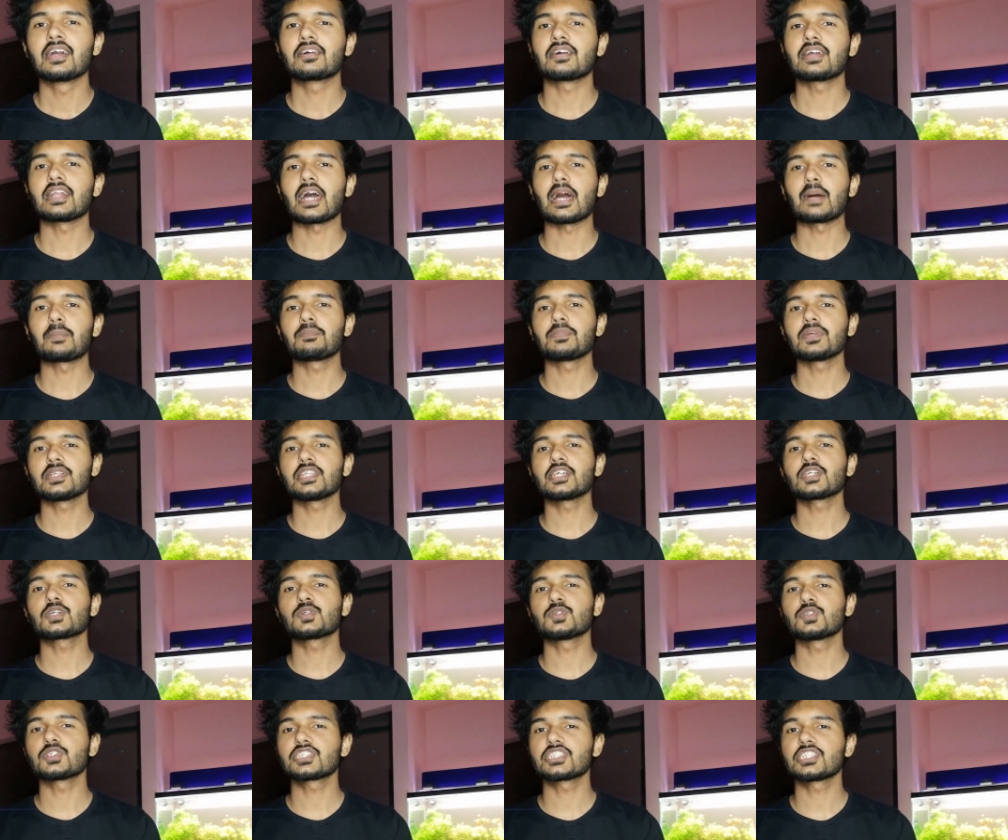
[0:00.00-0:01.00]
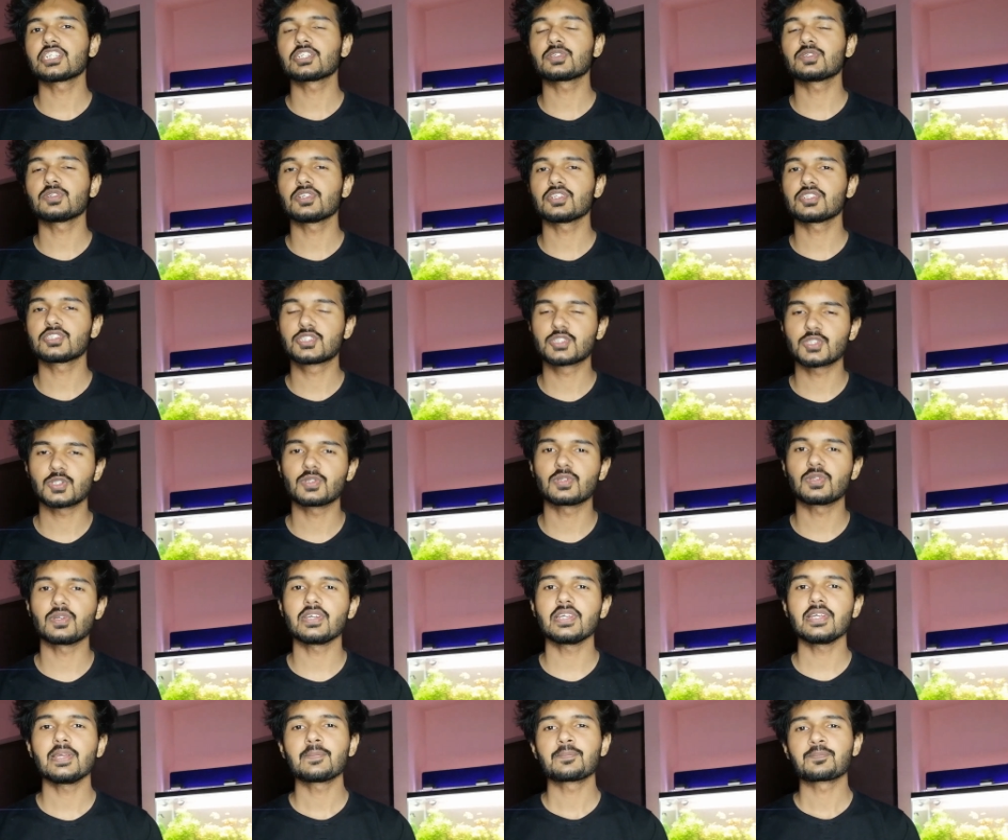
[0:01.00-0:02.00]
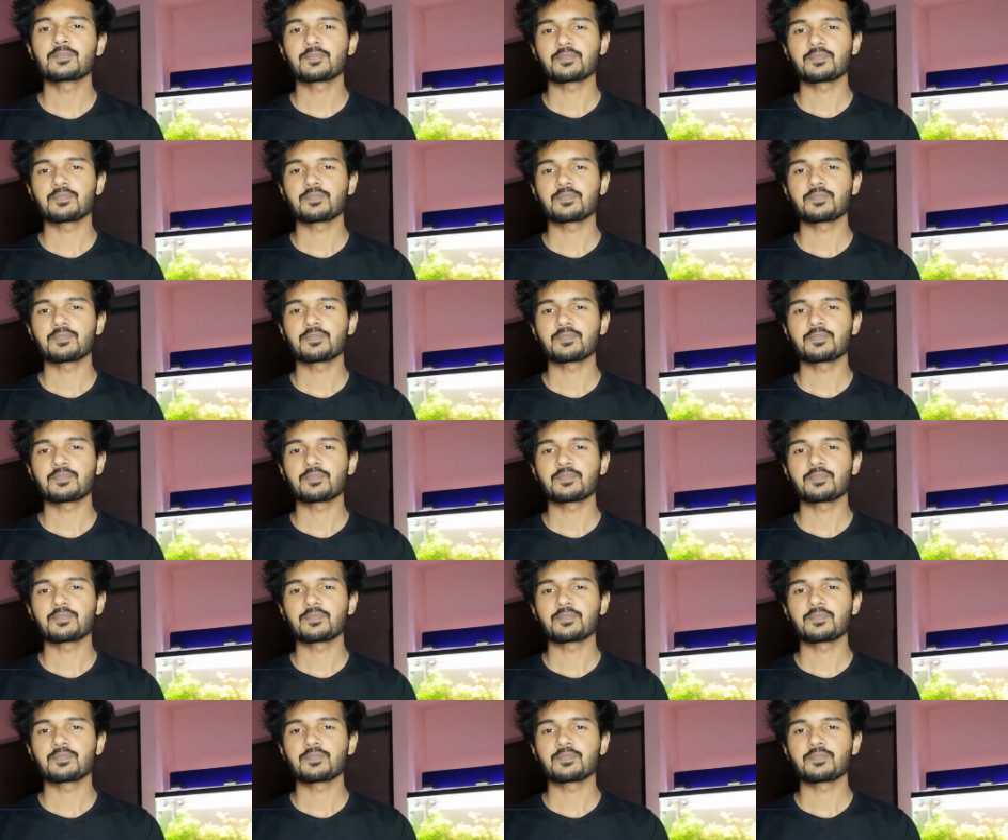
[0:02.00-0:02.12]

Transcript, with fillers: বাট আপনাদের কোশ্চেনগুলোর জন্যই